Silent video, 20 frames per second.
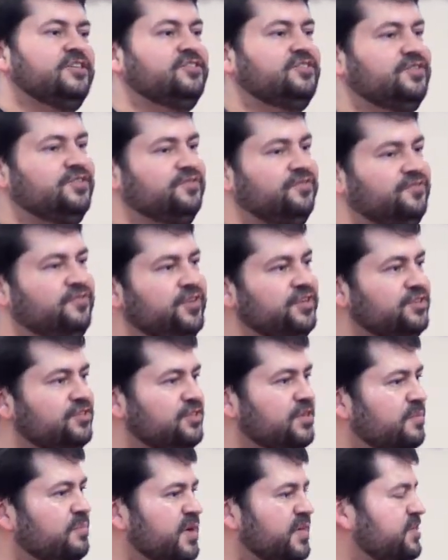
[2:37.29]
de
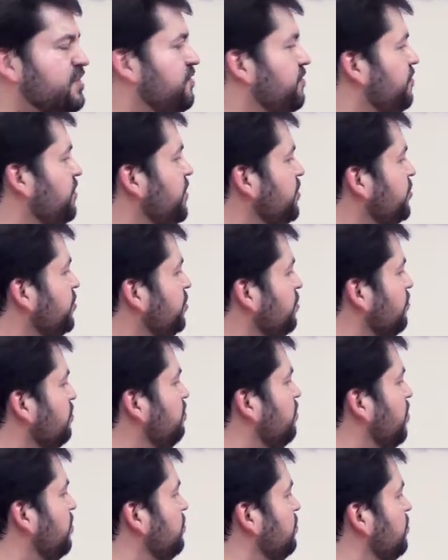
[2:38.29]
20 a partir de
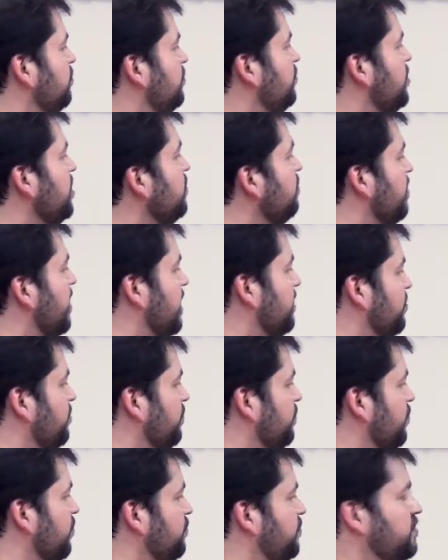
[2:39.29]
21,5
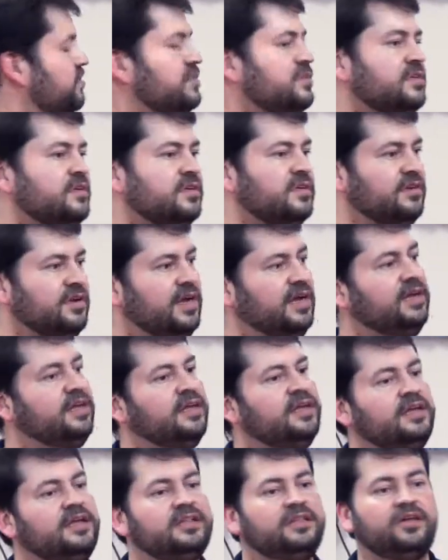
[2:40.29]
eletronvolts. Né?
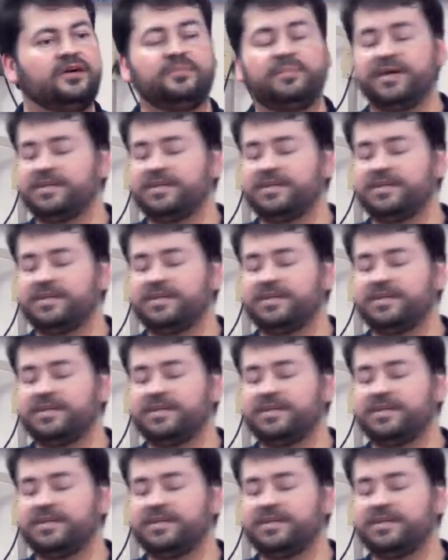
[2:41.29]
Então, a